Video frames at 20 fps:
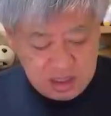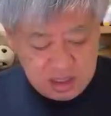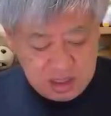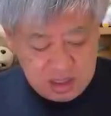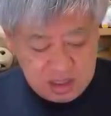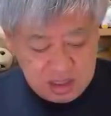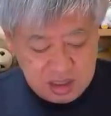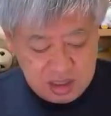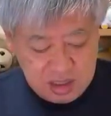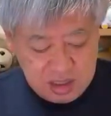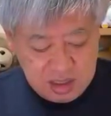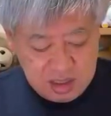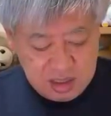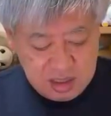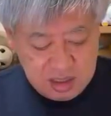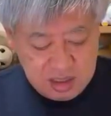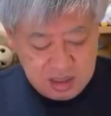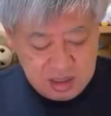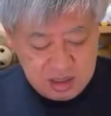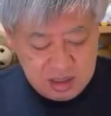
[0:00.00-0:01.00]

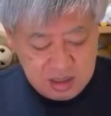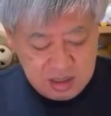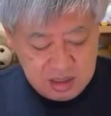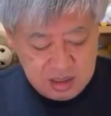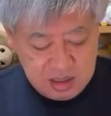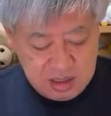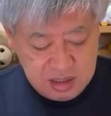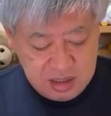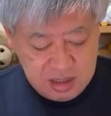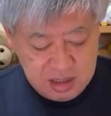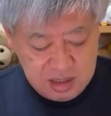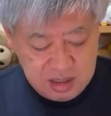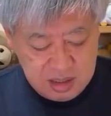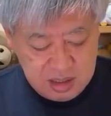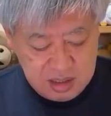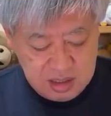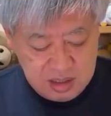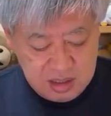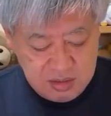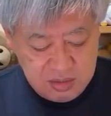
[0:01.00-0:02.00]

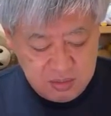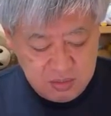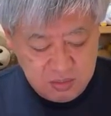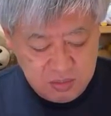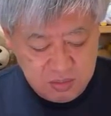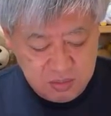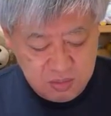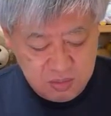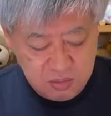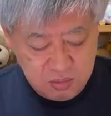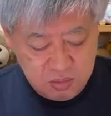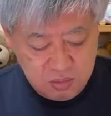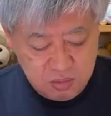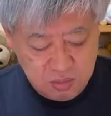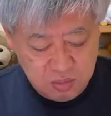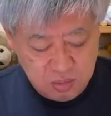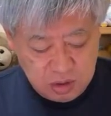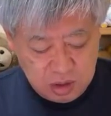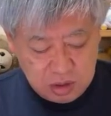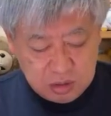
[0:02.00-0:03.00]

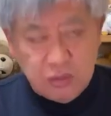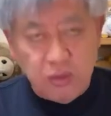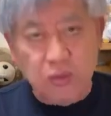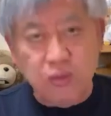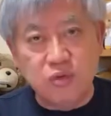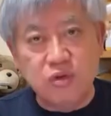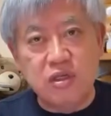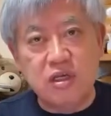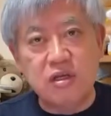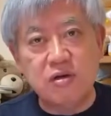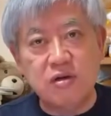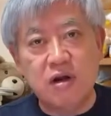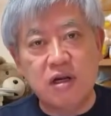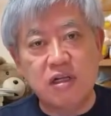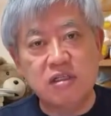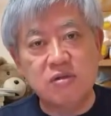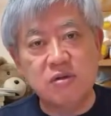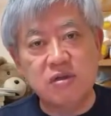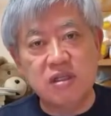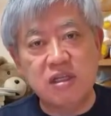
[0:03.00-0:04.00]
えー、まあ ODA の
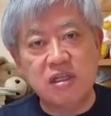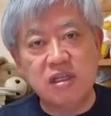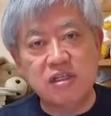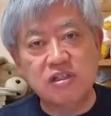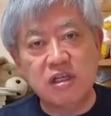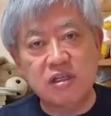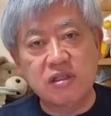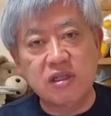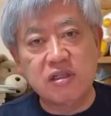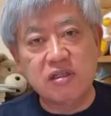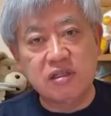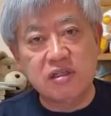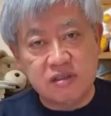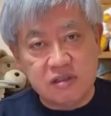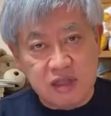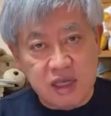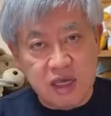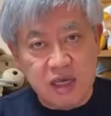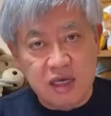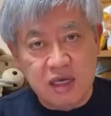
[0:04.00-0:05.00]
話が出てきちゃったんで
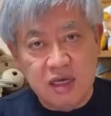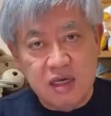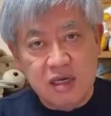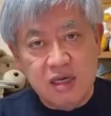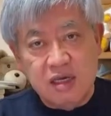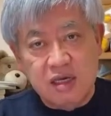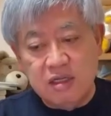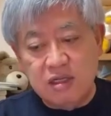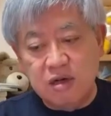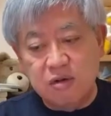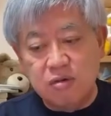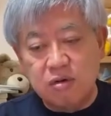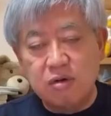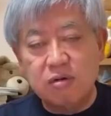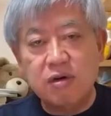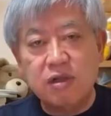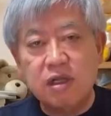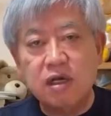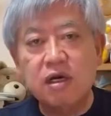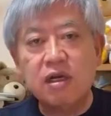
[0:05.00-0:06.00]
すね。で、こ
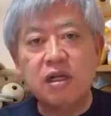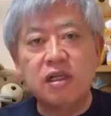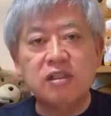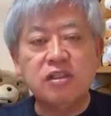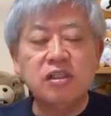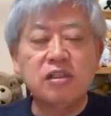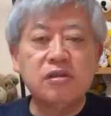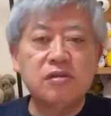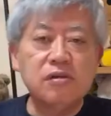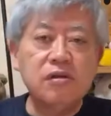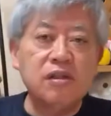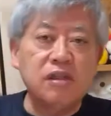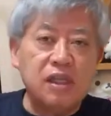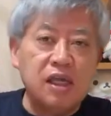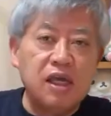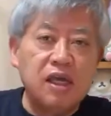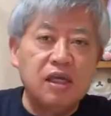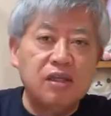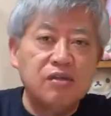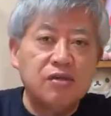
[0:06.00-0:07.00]
れはだからじっくり
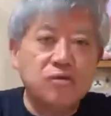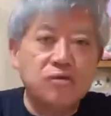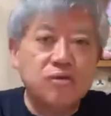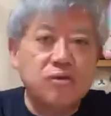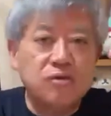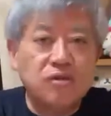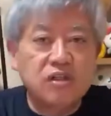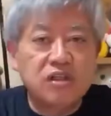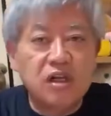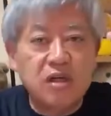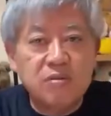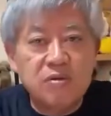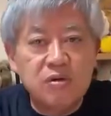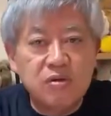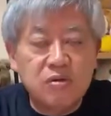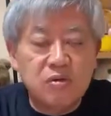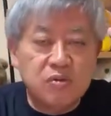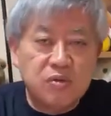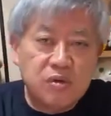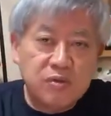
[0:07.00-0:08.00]
ね、ちょっと調べ
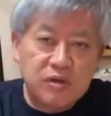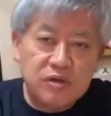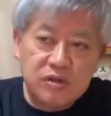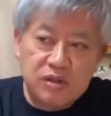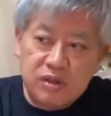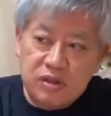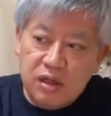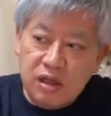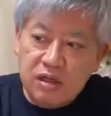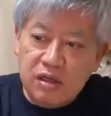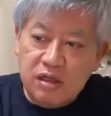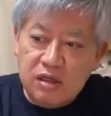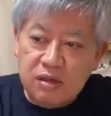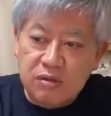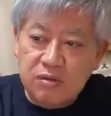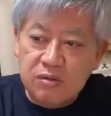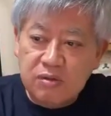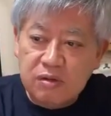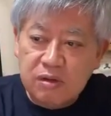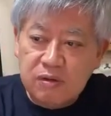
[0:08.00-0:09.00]
ようと思います。なんか
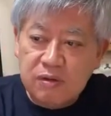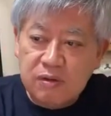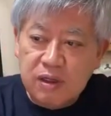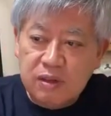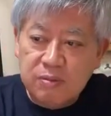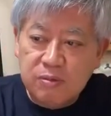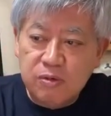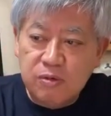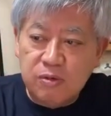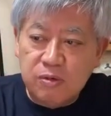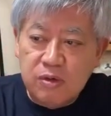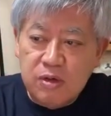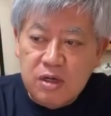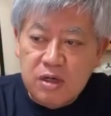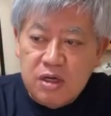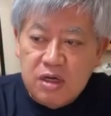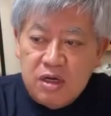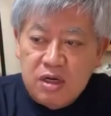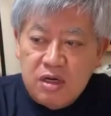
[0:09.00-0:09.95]
ね、これはもう、